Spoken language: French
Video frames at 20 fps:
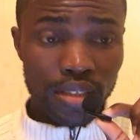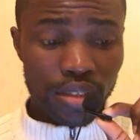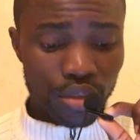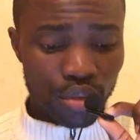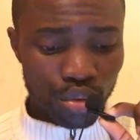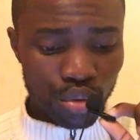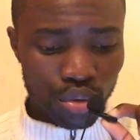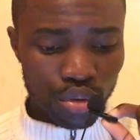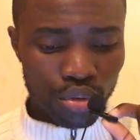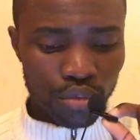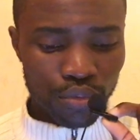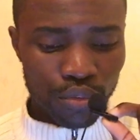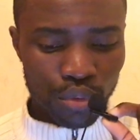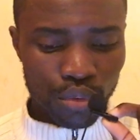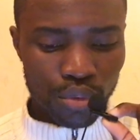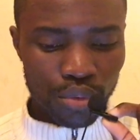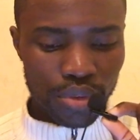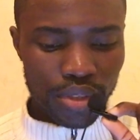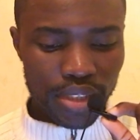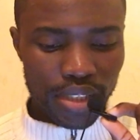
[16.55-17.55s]
je vous
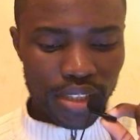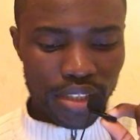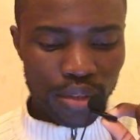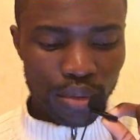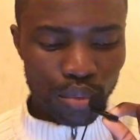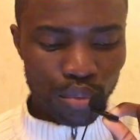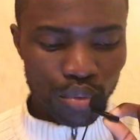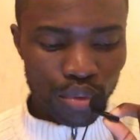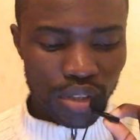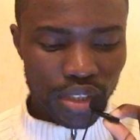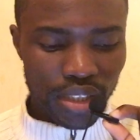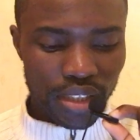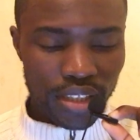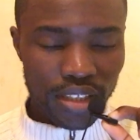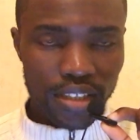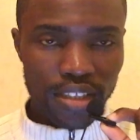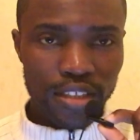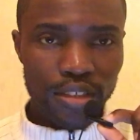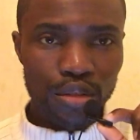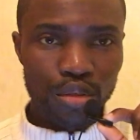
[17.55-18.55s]
conseille en tout cas
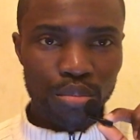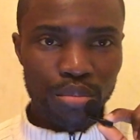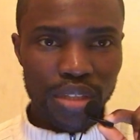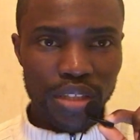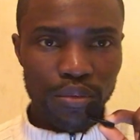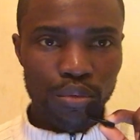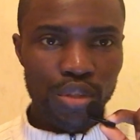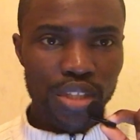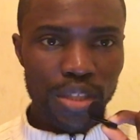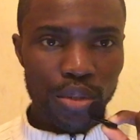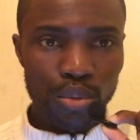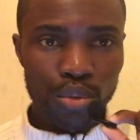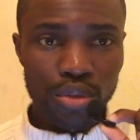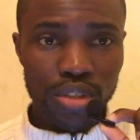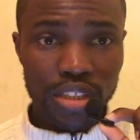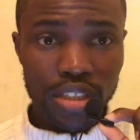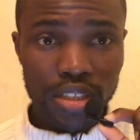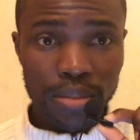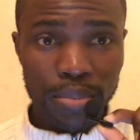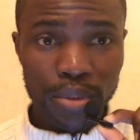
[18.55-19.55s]
de bien vous
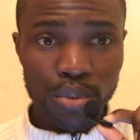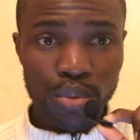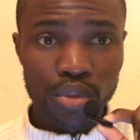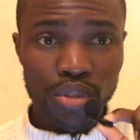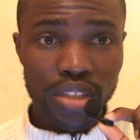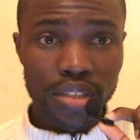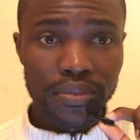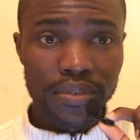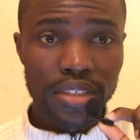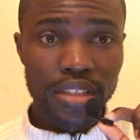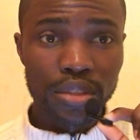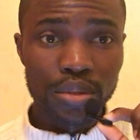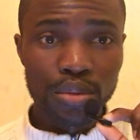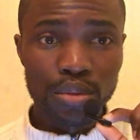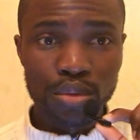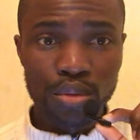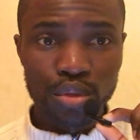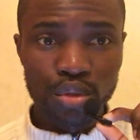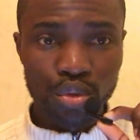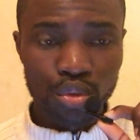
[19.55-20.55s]
accrocher parce que dans cette
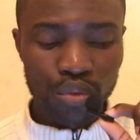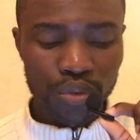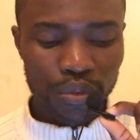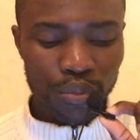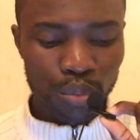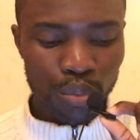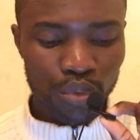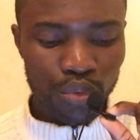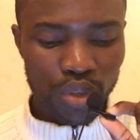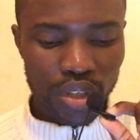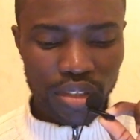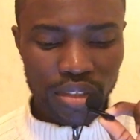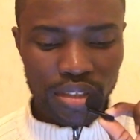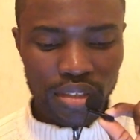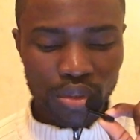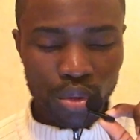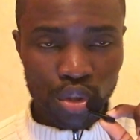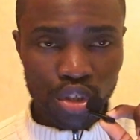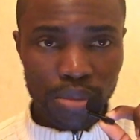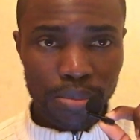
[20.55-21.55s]
vidéo je vais pouvoir te
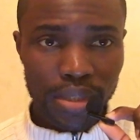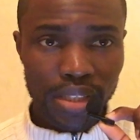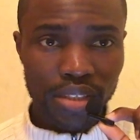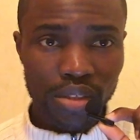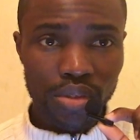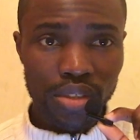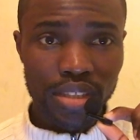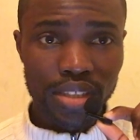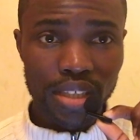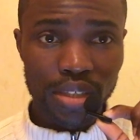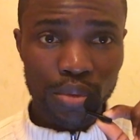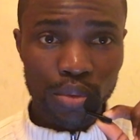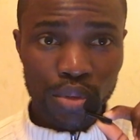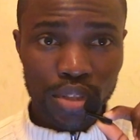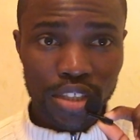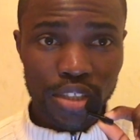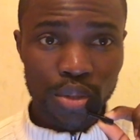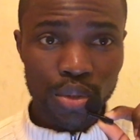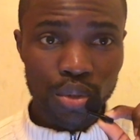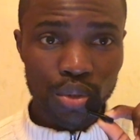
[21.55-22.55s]
transmettre des connaissances
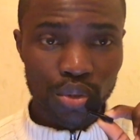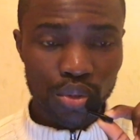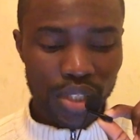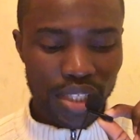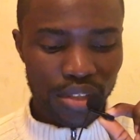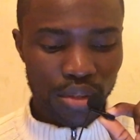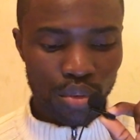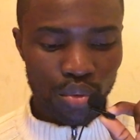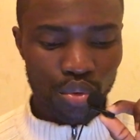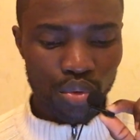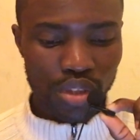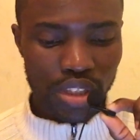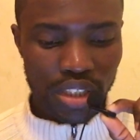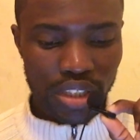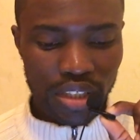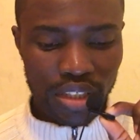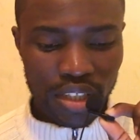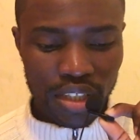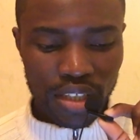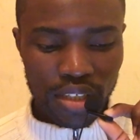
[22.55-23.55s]
connaissance à ce
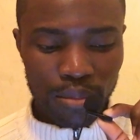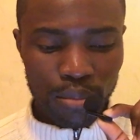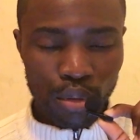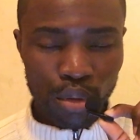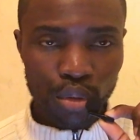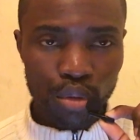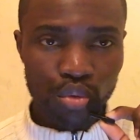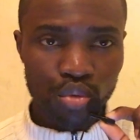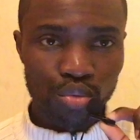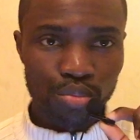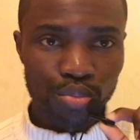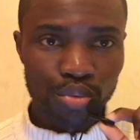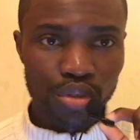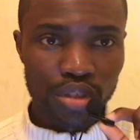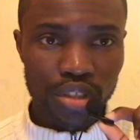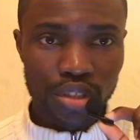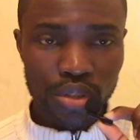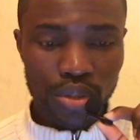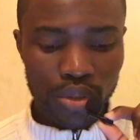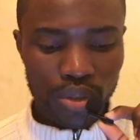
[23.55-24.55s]
sujet pour que tu
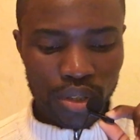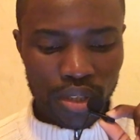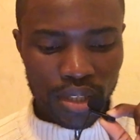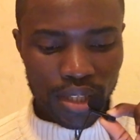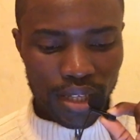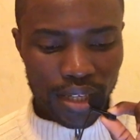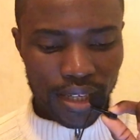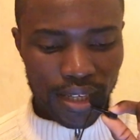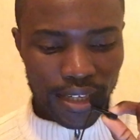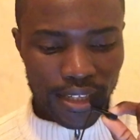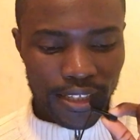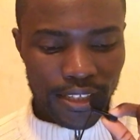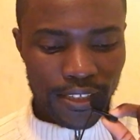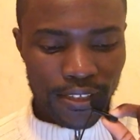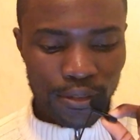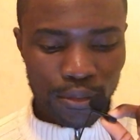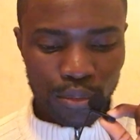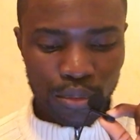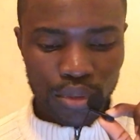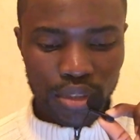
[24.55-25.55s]
puisses aller
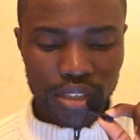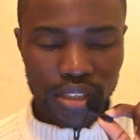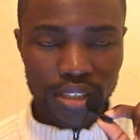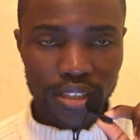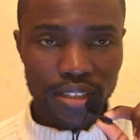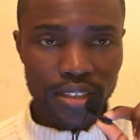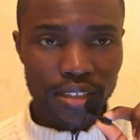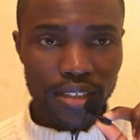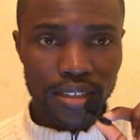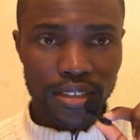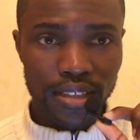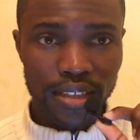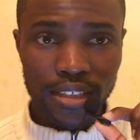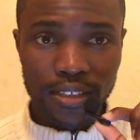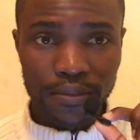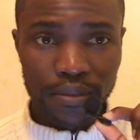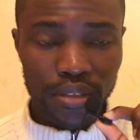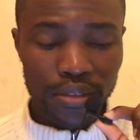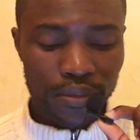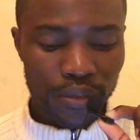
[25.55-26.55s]
en tout cas aller
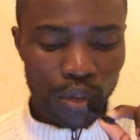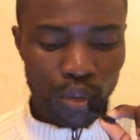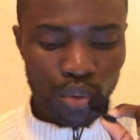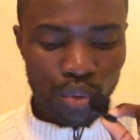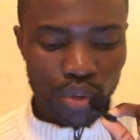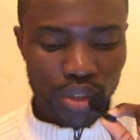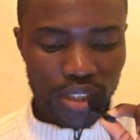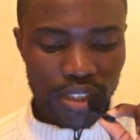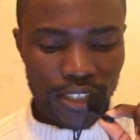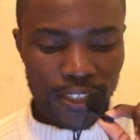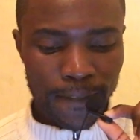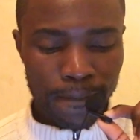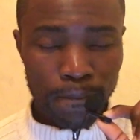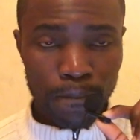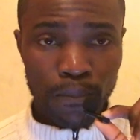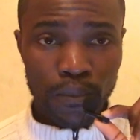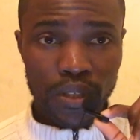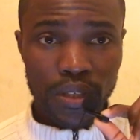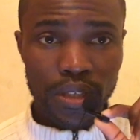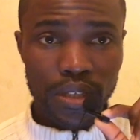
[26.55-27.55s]
vivre en Hongrie
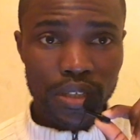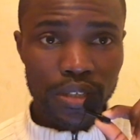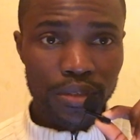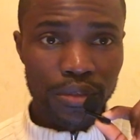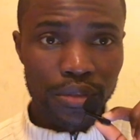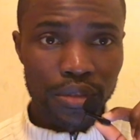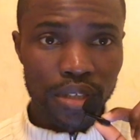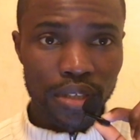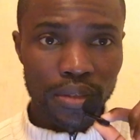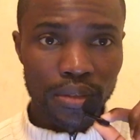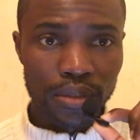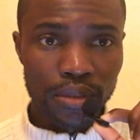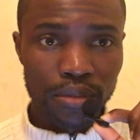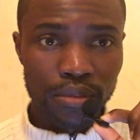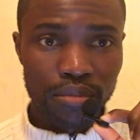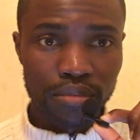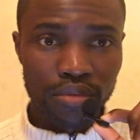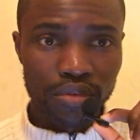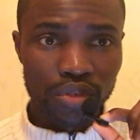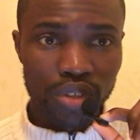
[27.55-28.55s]
et euh,
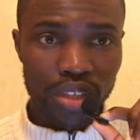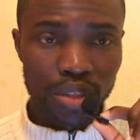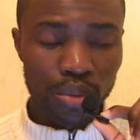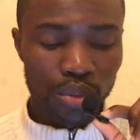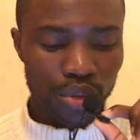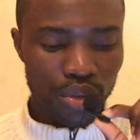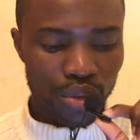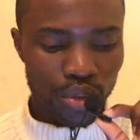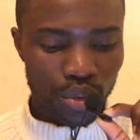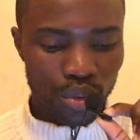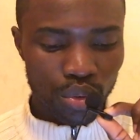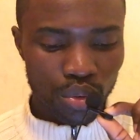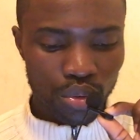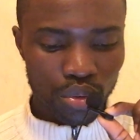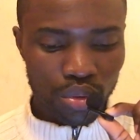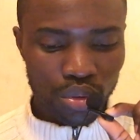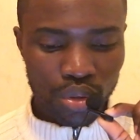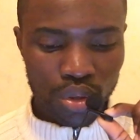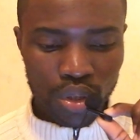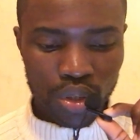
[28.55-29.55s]
voilà donc sans
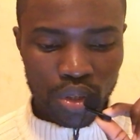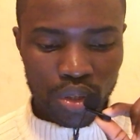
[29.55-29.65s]
trop